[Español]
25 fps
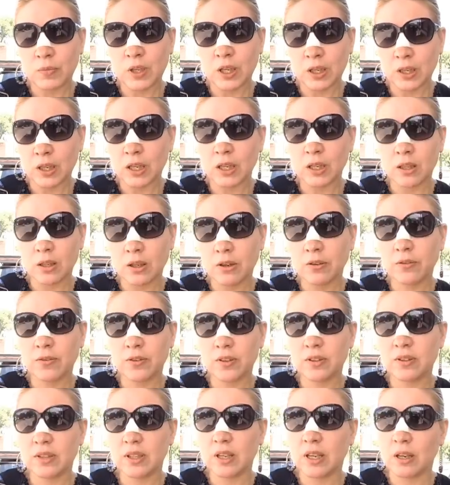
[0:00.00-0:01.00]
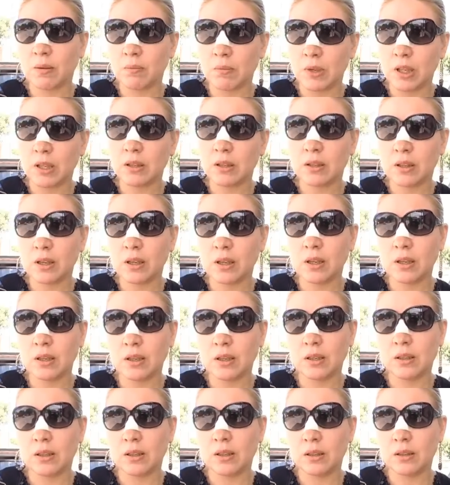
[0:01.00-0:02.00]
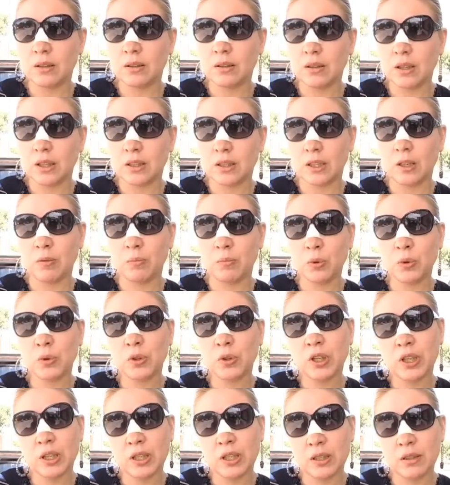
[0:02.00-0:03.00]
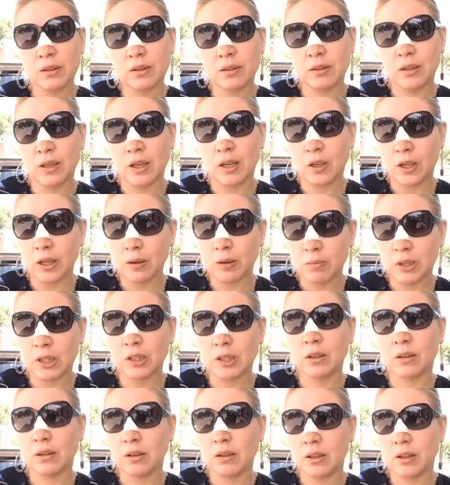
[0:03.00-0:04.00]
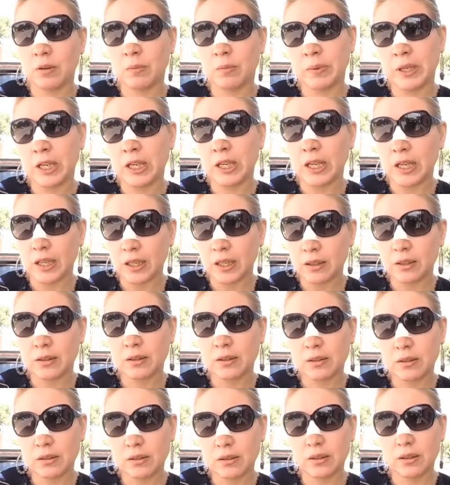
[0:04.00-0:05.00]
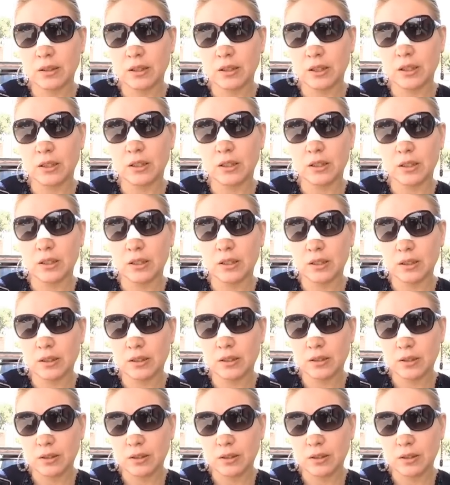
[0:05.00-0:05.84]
agredió físicamente y hasta el punto que ahora me tengo que operar. Y,